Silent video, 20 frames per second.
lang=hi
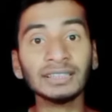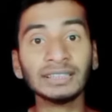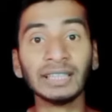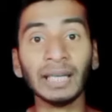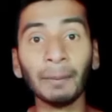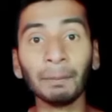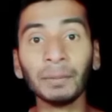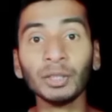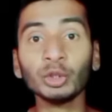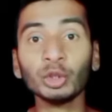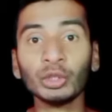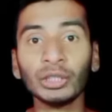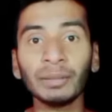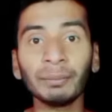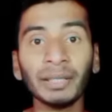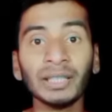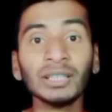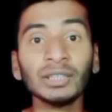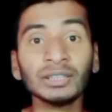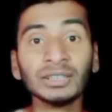इस स्टैम्प का जो
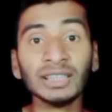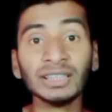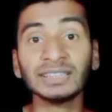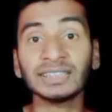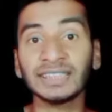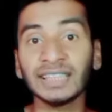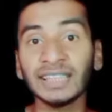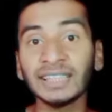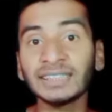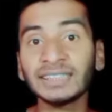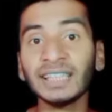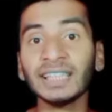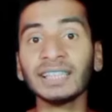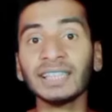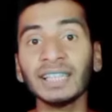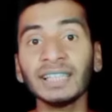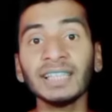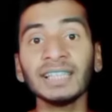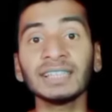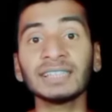कीमत है इसका
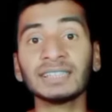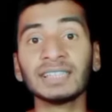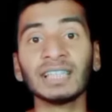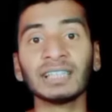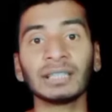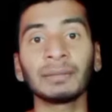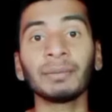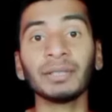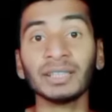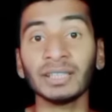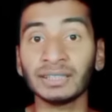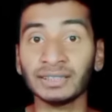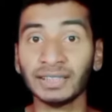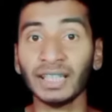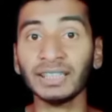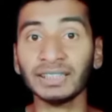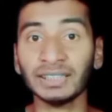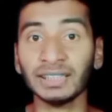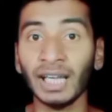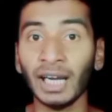सेंसर के लिए इसका कीमत
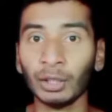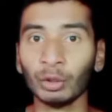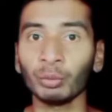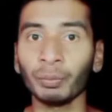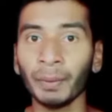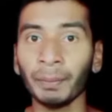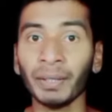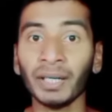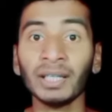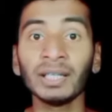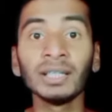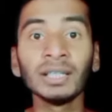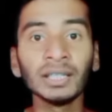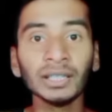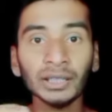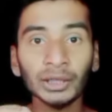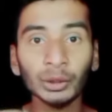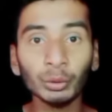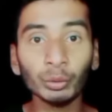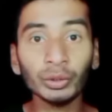अट्ठाईस लाख रुपये पड़ा
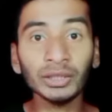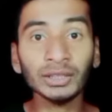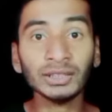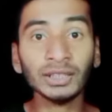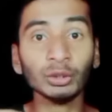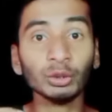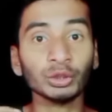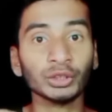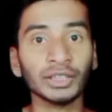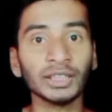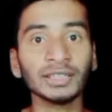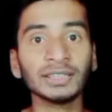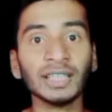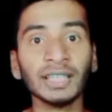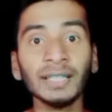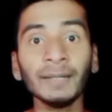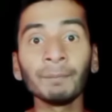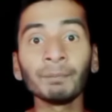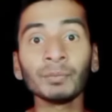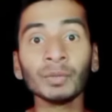क्योंकि इसका जो
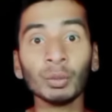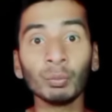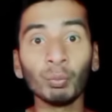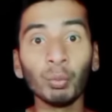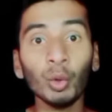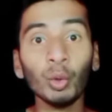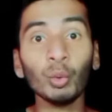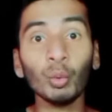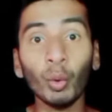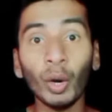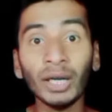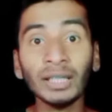सेंसर है वो